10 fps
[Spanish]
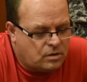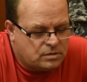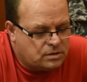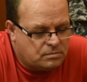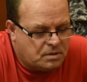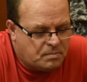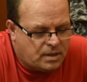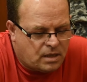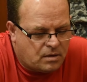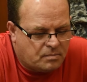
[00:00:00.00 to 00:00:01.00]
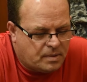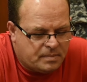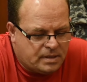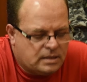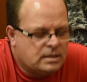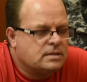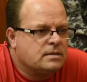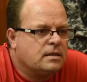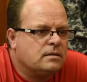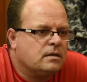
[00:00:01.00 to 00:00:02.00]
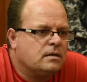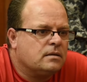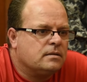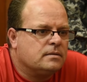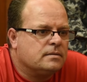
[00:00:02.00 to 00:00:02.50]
no, me pararon para de antecedentes y...